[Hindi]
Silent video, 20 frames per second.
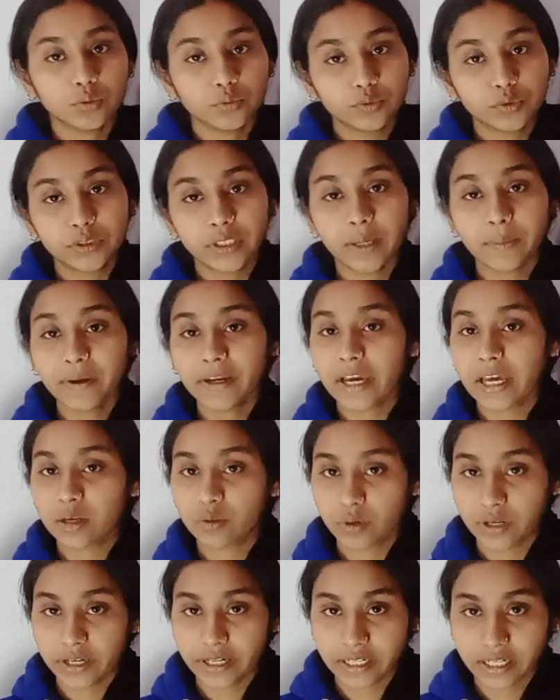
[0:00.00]
उससे हमें
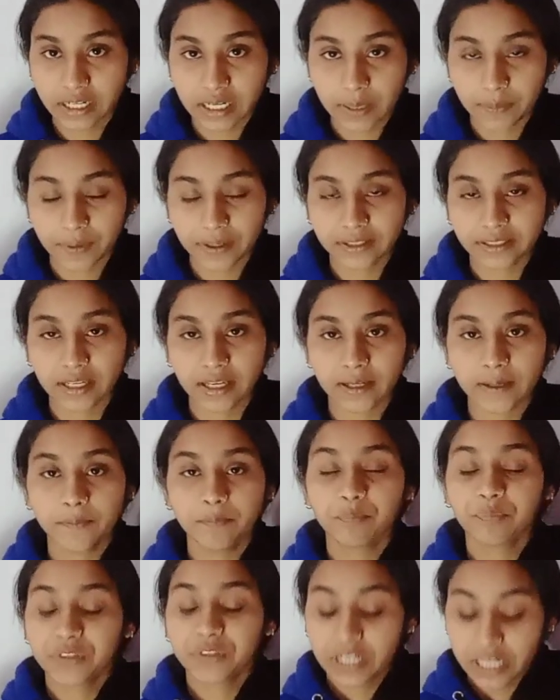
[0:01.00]
कैलकुलेट करना पड़ता है
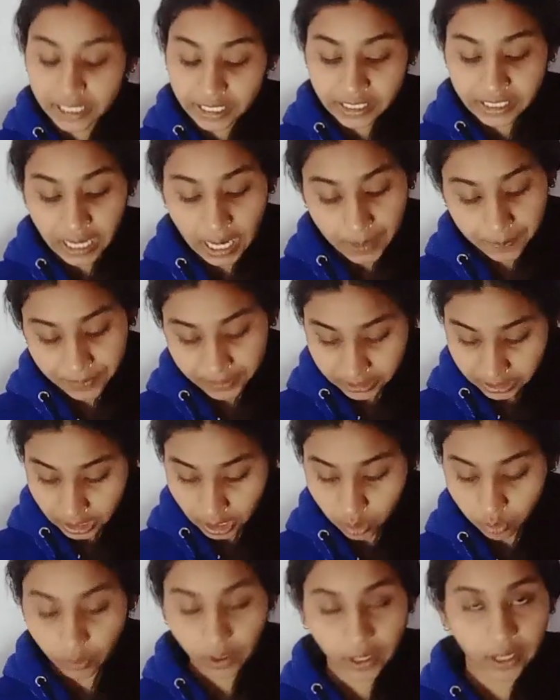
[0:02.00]
लेकिन यहाँ पे
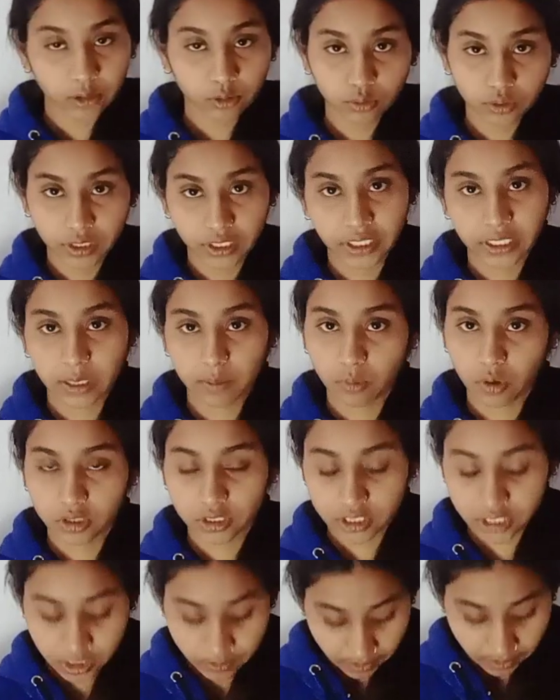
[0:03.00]
दिया हुआ है तो ठीक है
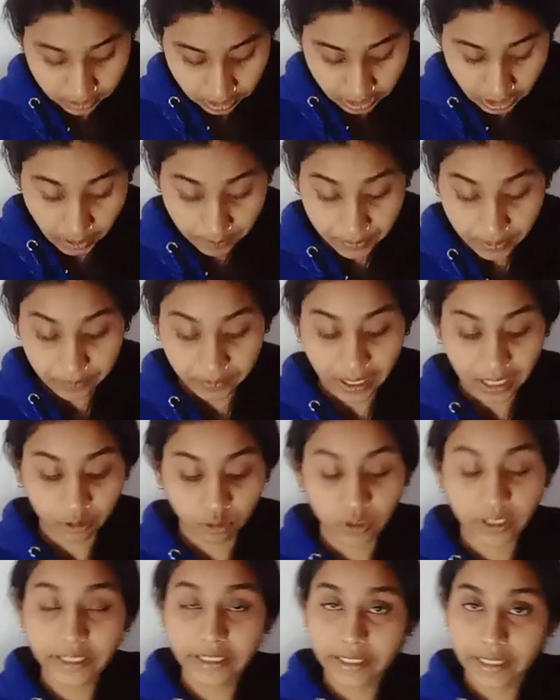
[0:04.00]
बहुत अच्छी बात है यहाँ पे हम
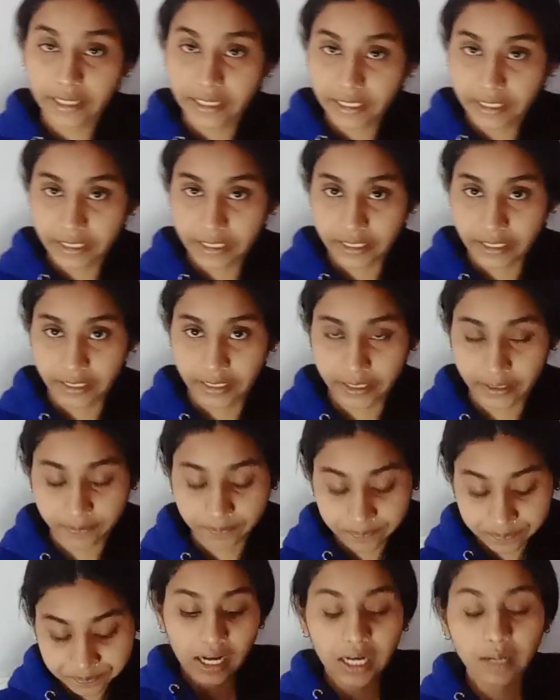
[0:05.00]
कैलकुलेट नहीं करेंगे
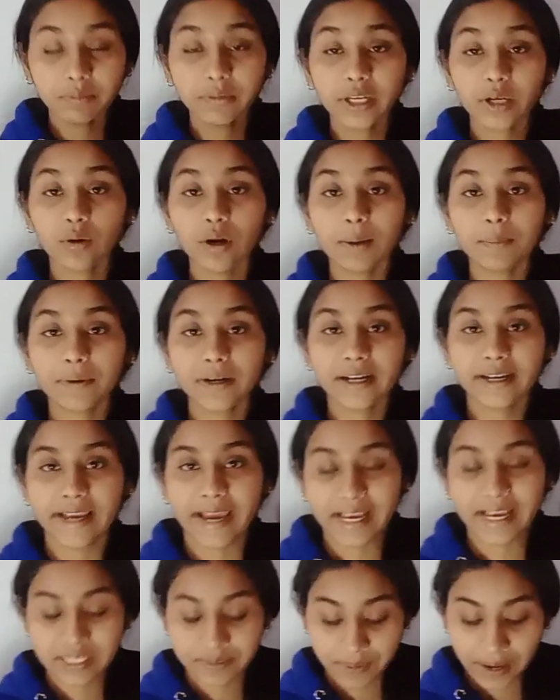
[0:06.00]
अब देखो आपका
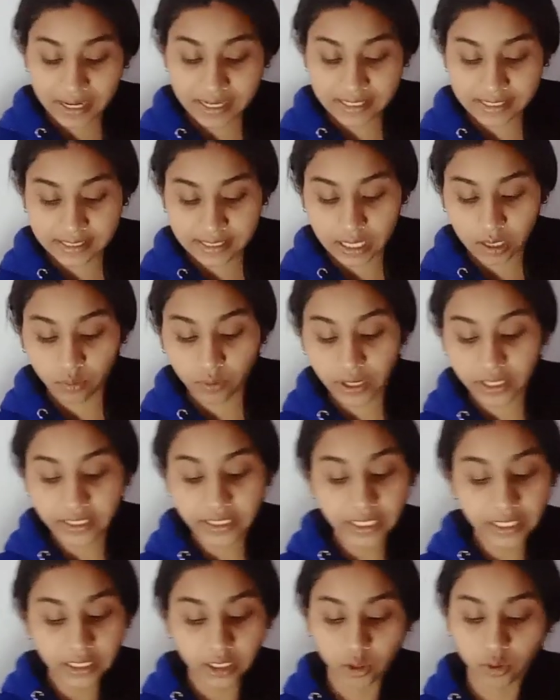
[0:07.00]
कैश बैलेंस दिया हुआ है
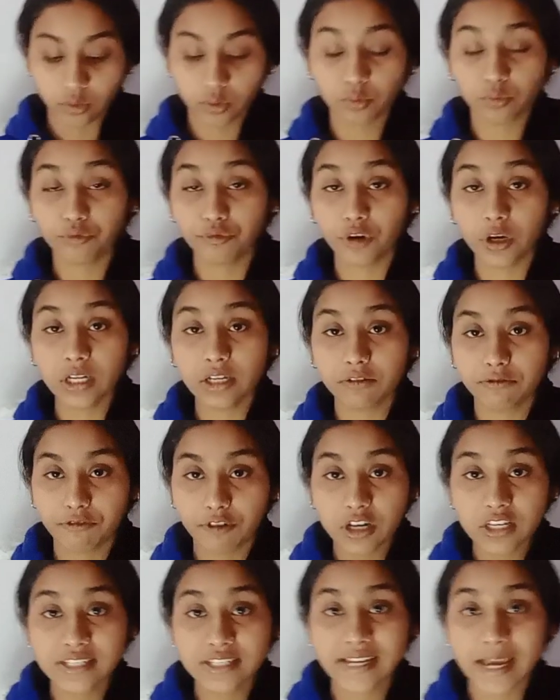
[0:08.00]
ये देखो
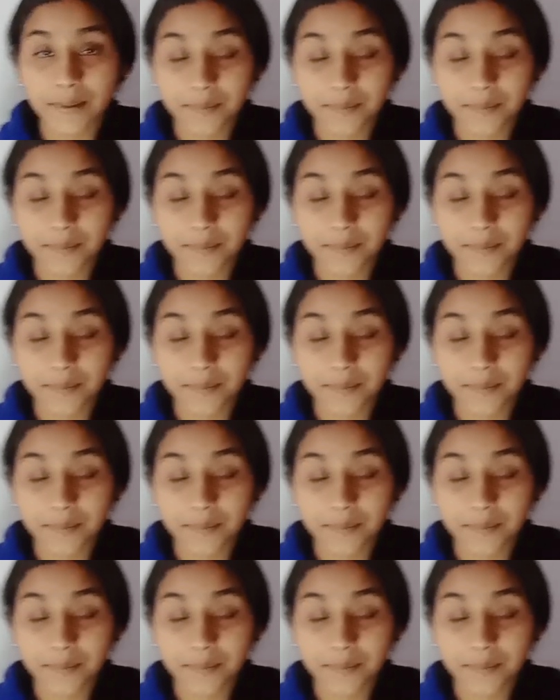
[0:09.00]
फर्स्ट